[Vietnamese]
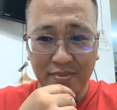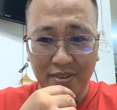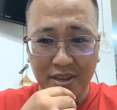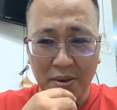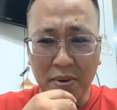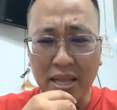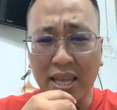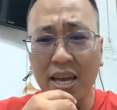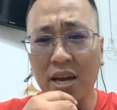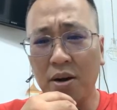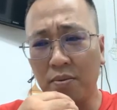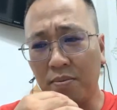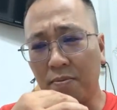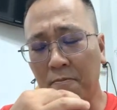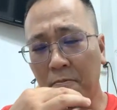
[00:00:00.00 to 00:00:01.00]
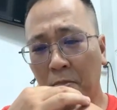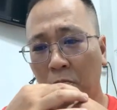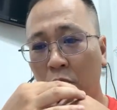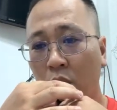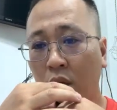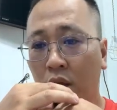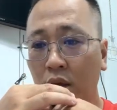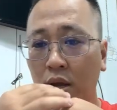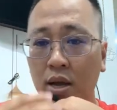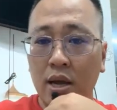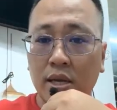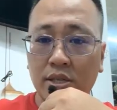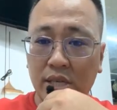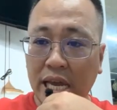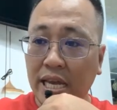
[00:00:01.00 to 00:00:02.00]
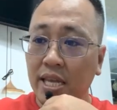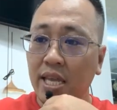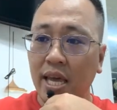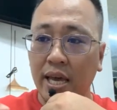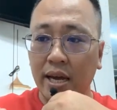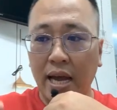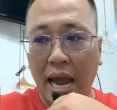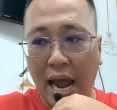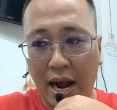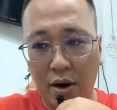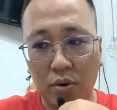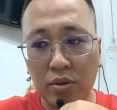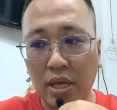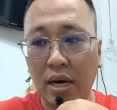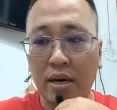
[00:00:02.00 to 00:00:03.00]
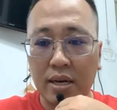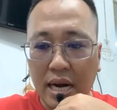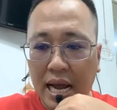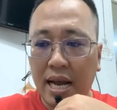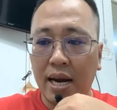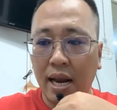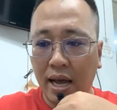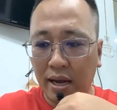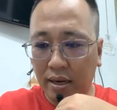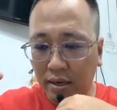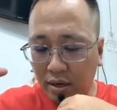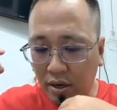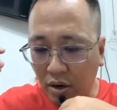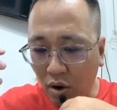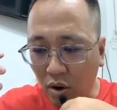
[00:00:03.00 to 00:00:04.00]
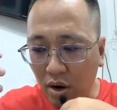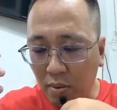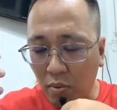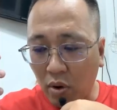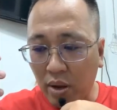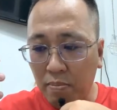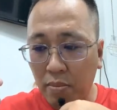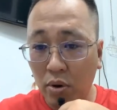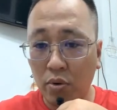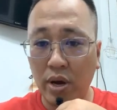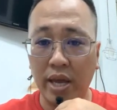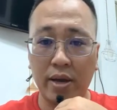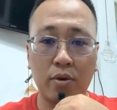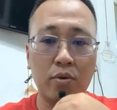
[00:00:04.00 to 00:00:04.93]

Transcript: các bạn thấy không sĩ diện hảo thật ra là nó là một cái biểu hiện